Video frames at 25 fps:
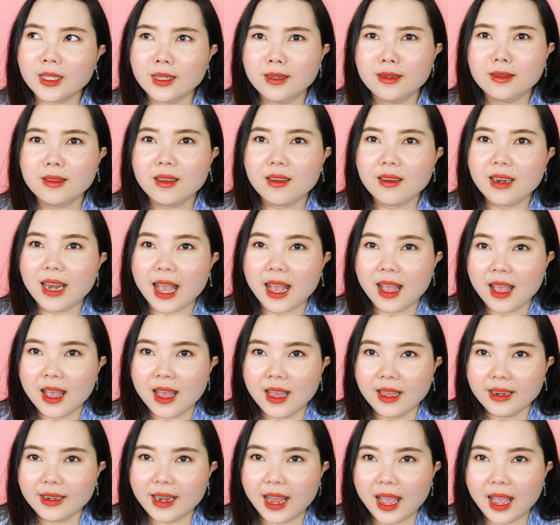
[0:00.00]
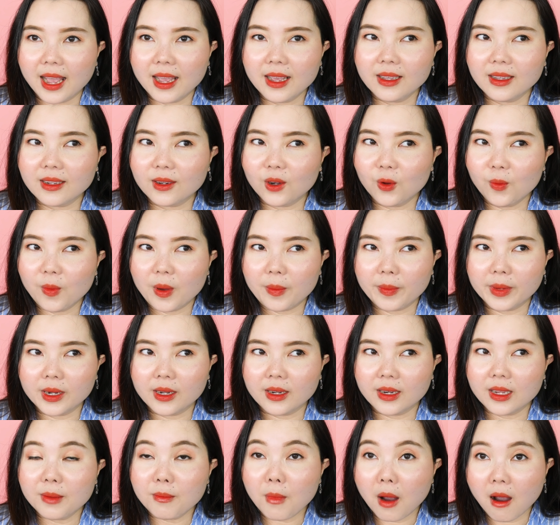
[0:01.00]
thứ nhất là để lúc mà
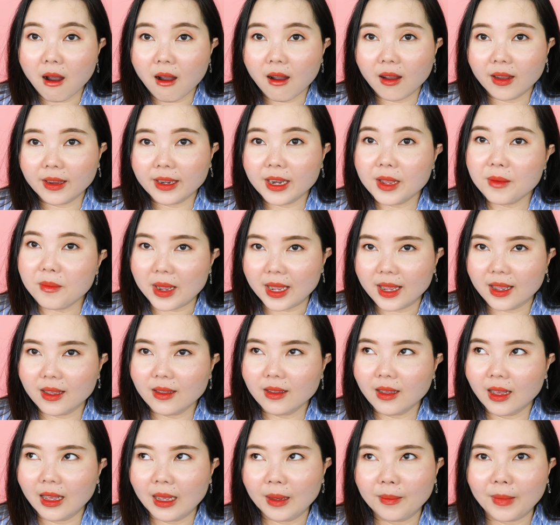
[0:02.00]
mình đi bơi đi biển